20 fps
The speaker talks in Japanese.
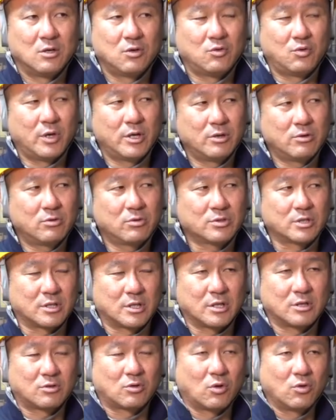上の方で
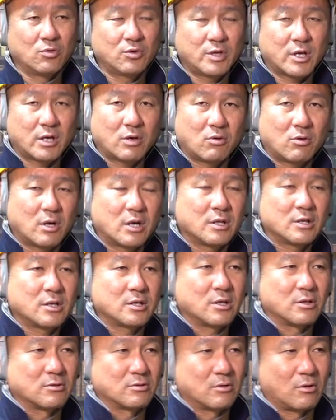ね、どんな業界に出
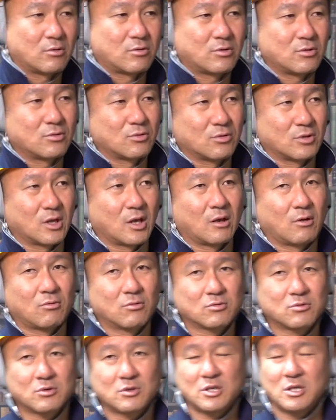てるのっていうとね、
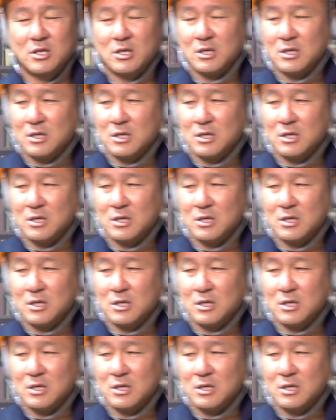本当に、